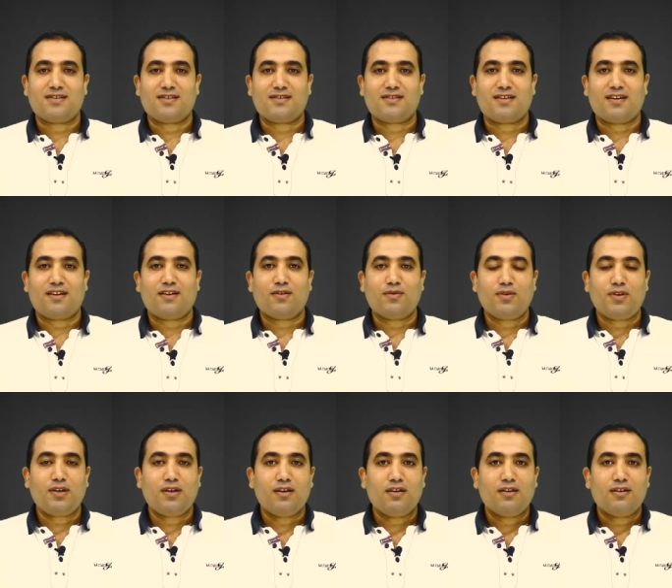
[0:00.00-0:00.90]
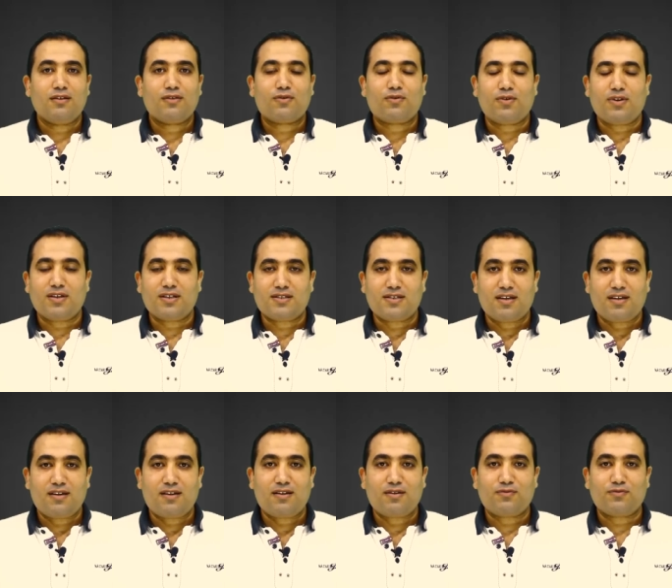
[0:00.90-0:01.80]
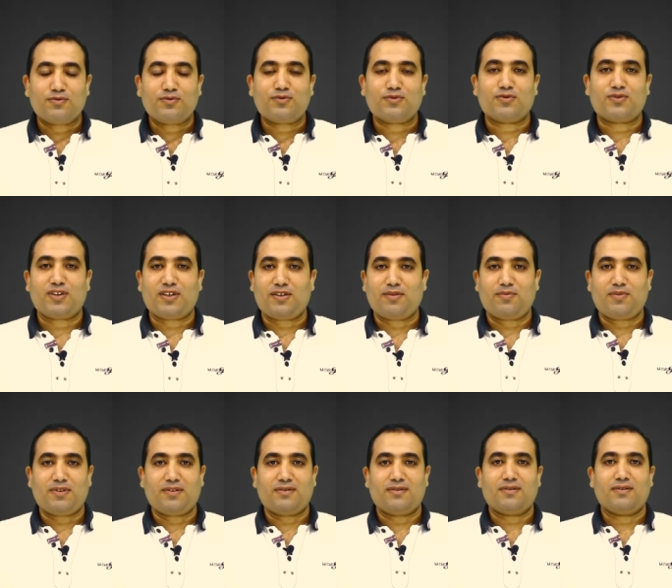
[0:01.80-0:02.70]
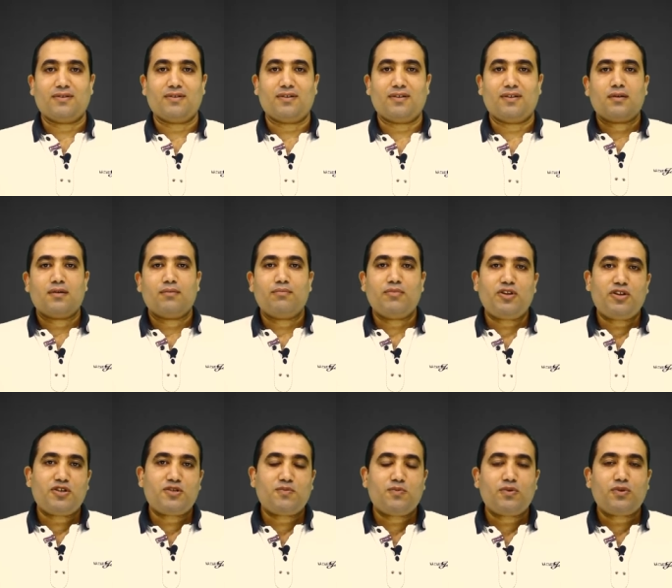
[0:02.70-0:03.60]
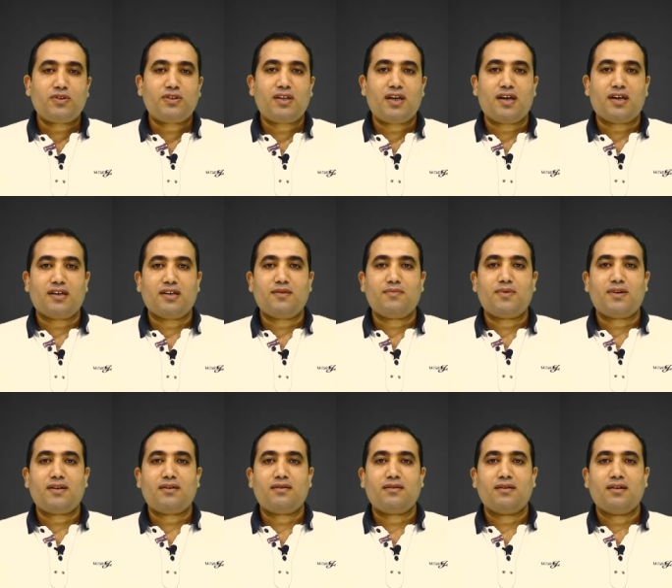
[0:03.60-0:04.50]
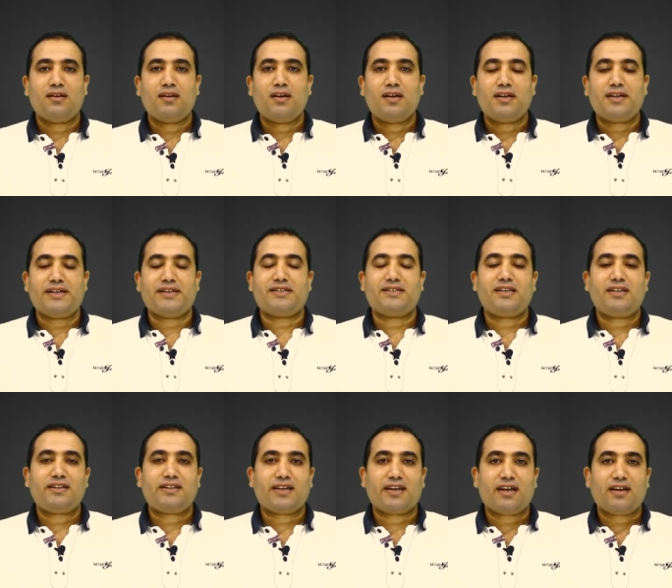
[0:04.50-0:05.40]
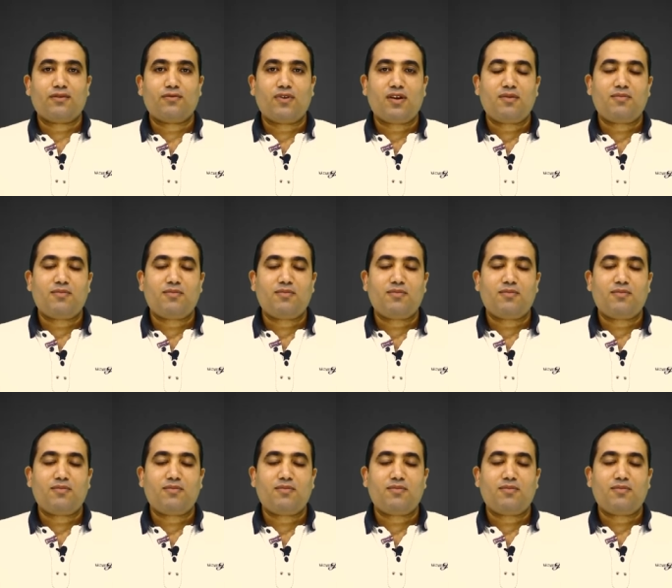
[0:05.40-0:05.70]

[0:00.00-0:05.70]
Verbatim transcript: الثانوي كل سنة وانتم طيبين من أسبوع تقريبا نزلت جدول